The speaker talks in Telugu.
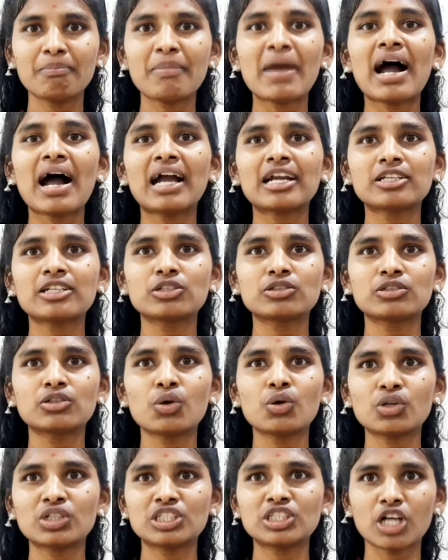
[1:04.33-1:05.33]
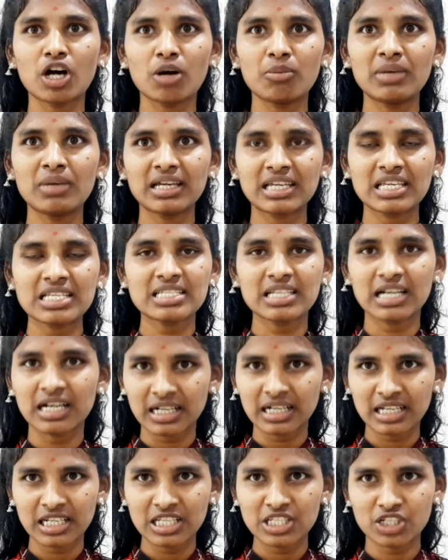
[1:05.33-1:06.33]
బ్యాక్ డోర్ జాబ్లకి
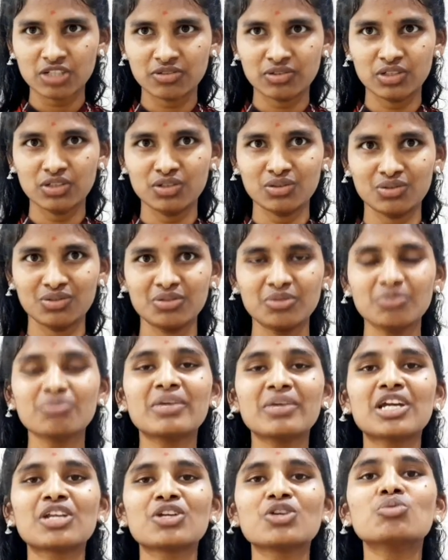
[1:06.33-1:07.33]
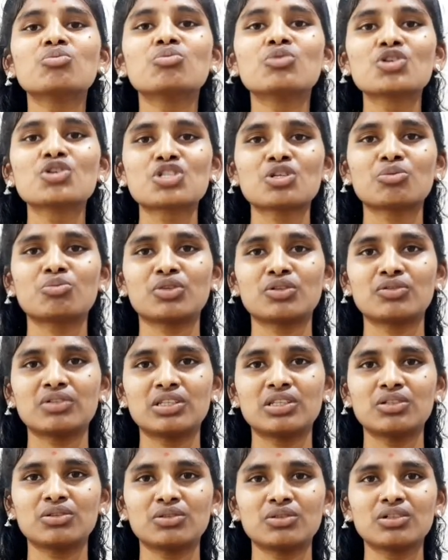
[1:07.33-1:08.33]
సహకరించవద్దు మరియు
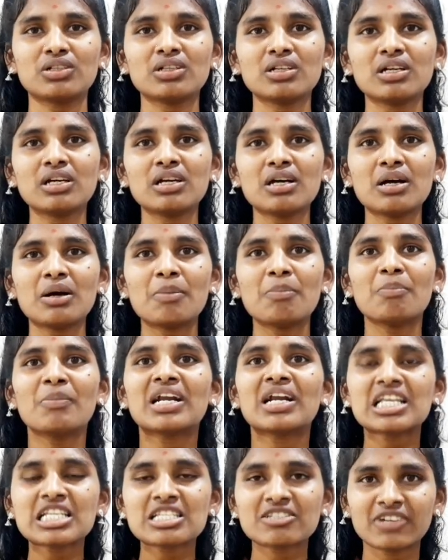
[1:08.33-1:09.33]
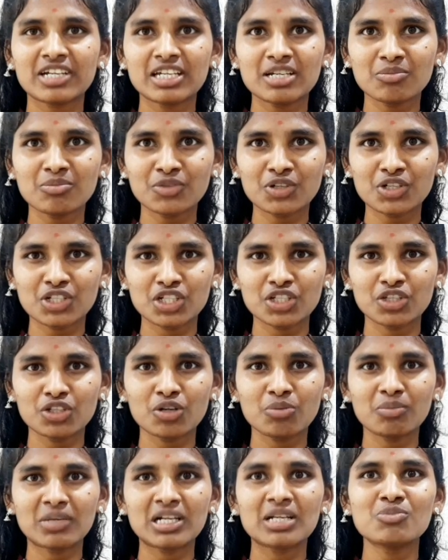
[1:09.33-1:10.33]
మోసపోవద్దు మన స్వయం
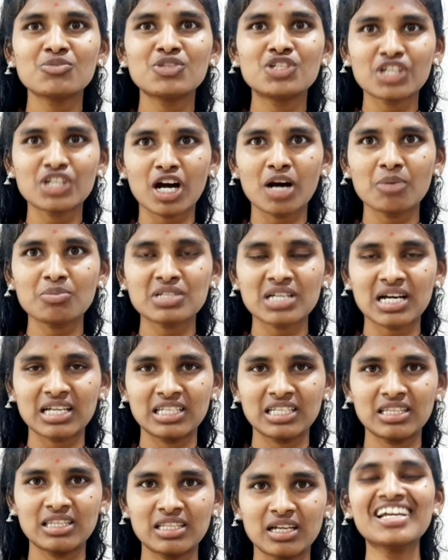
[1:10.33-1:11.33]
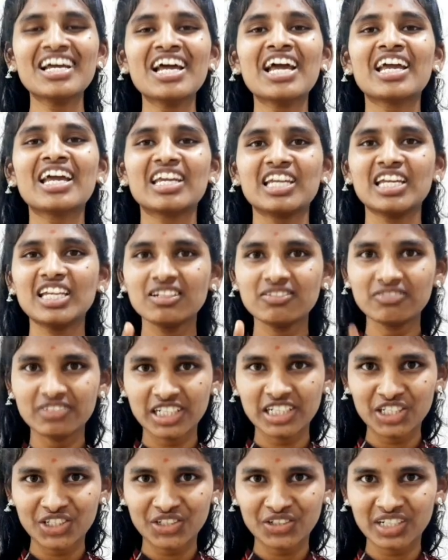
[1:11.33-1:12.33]
కృషితో మనం జాబ్ సాధిద్దాం ఈ
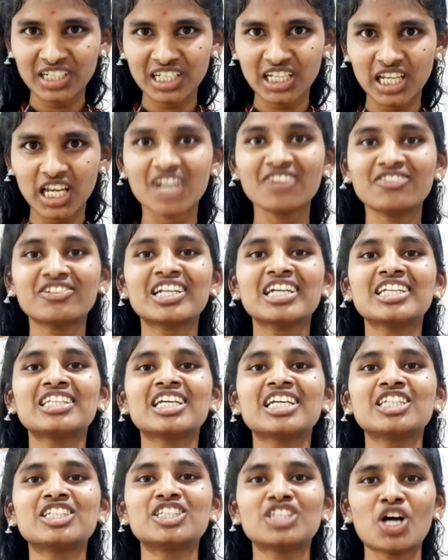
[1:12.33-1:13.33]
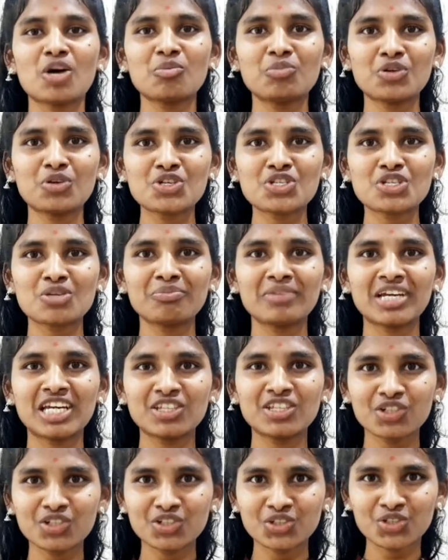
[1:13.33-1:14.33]
వీడియోని ఎవరైతే జాబ్ కోసం
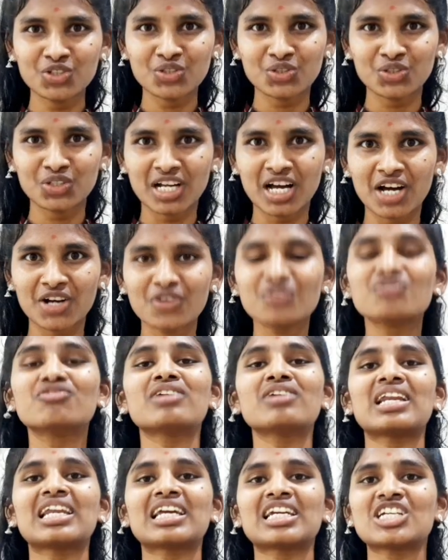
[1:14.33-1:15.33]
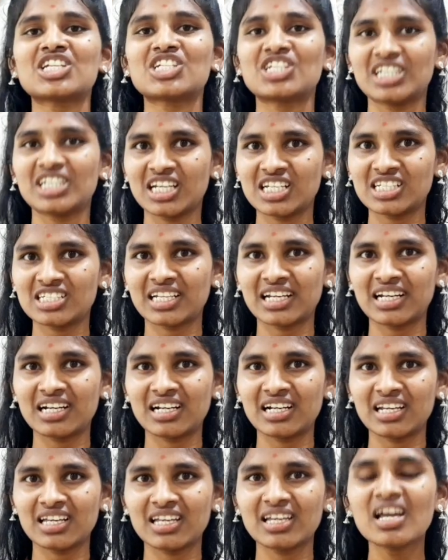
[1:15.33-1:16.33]
ఎదురు చూస్తున్నారో వాళ్ళకి షేర్
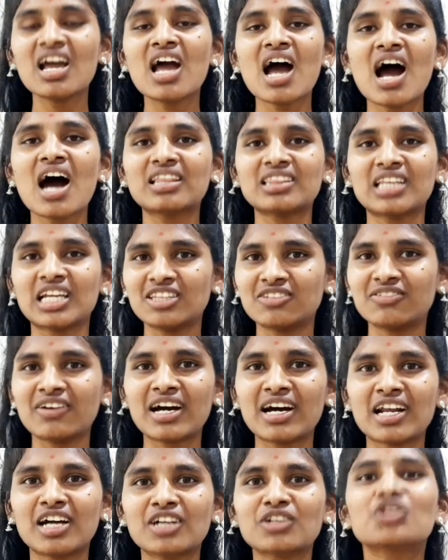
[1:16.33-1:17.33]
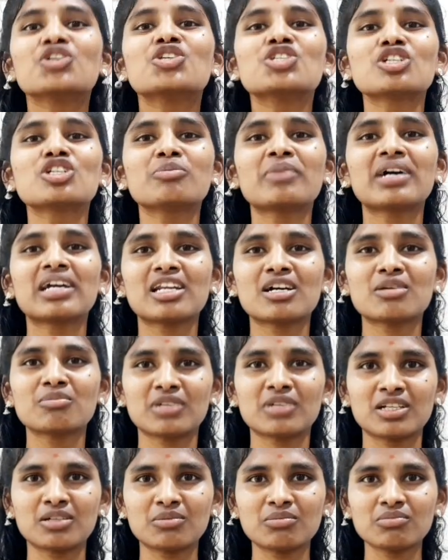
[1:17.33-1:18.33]
చేయండి తద్వారా కొంచెమైనా
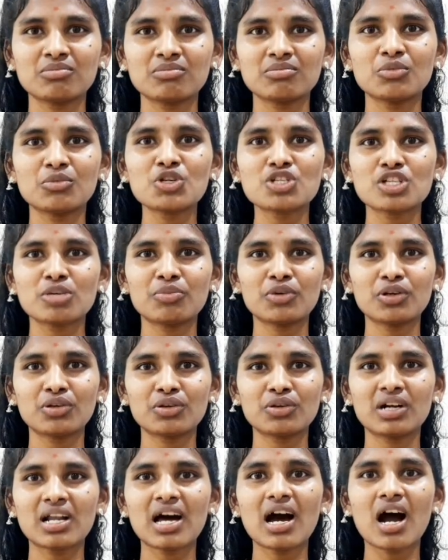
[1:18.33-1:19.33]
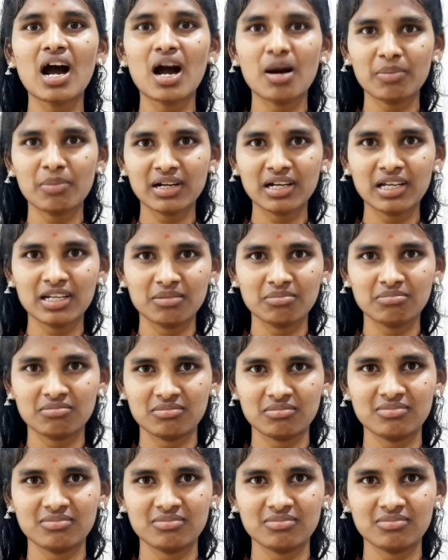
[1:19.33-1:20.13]
మనం మోసపోకుండా ఆపగలం